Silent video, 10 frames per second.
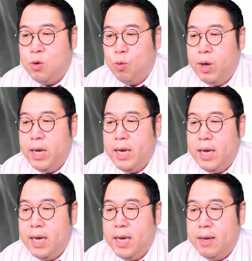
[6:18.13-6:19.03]

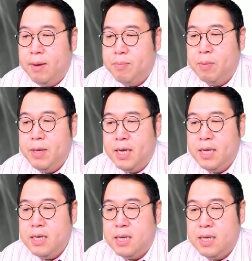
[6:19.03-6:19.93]

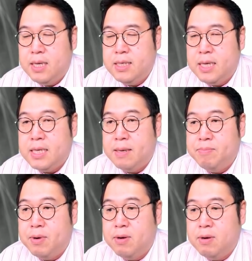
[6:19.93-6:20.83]
교회법이
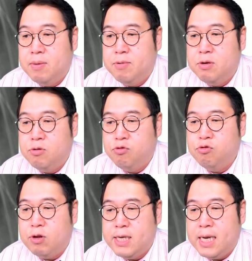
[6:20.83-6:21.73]
세상법을
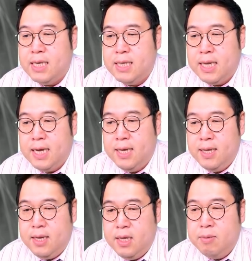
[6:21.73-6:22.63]
준수하지 않는다
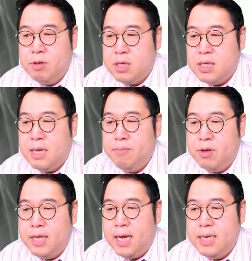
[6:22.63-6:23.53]
이러면서
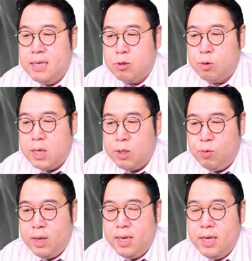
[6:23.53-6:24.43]
지난번 대한예수교
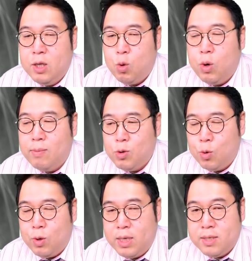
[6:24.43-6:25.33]
장로회
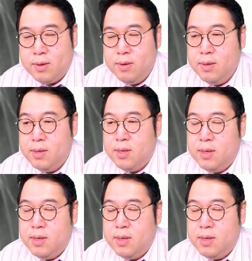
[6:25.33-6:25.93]
통합총회에서